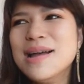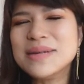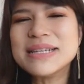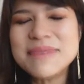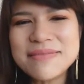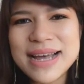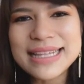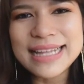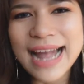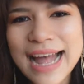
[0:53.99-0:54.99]
มันจะมีมา
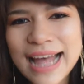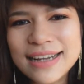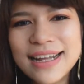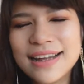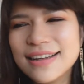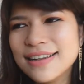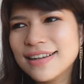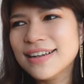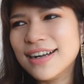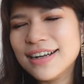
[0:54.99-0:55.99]
ตรฐานอะ
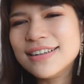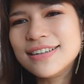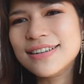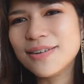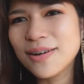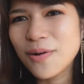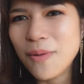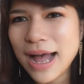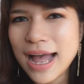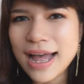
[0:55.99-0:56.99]
เออ
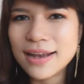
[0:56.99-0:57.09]
ว่า